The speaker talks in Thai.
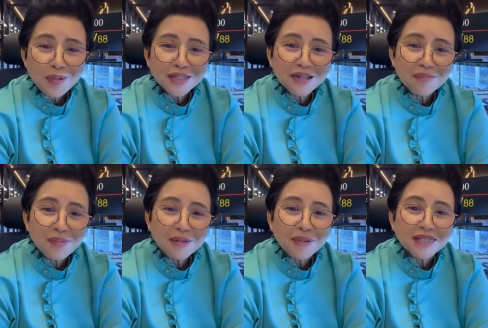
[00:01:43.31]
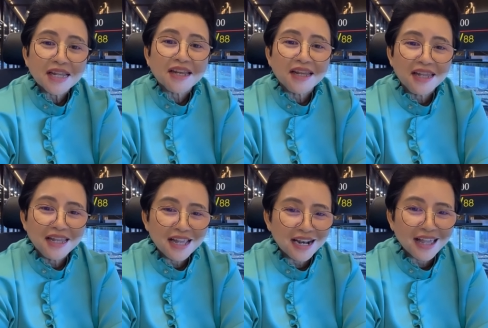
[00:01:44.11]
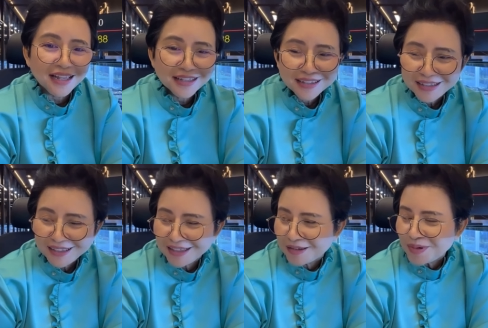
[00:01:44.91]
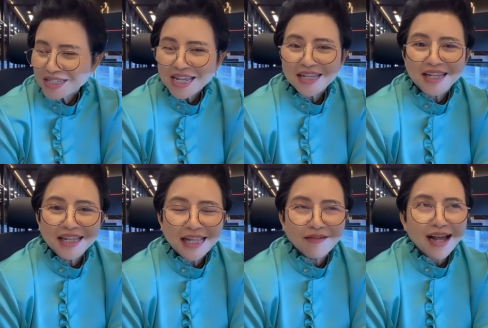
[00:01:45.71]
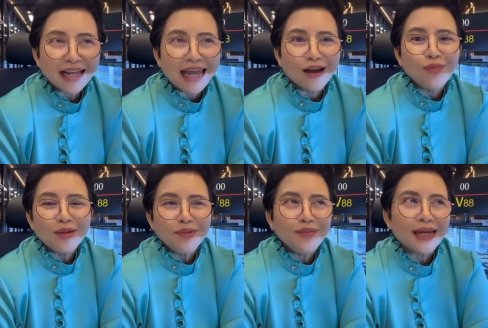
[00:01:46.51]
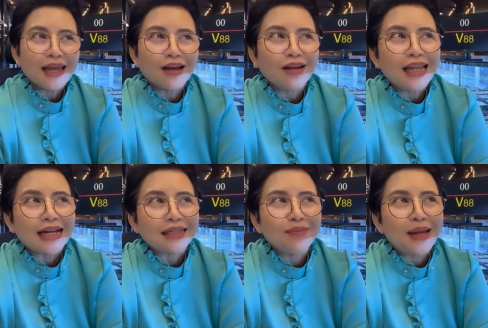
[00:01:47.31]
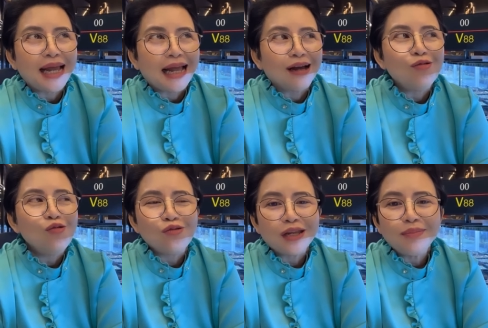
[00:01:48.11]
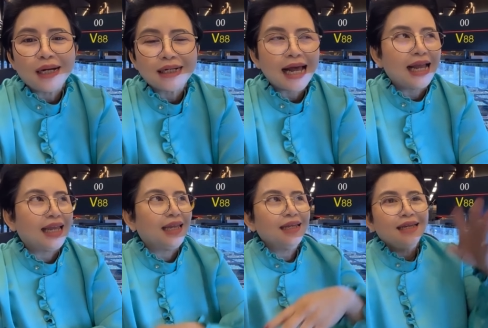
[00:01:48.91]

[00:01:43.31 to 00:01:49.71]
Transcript: ก็เป็นเป็น เป็นเศรษฐีแหละ เออ เป็นเศรษฐี แต่ว่าแกก็ไม่มีเมีย แก ก็อยากจะมาหาคู่ที่เมืองไทย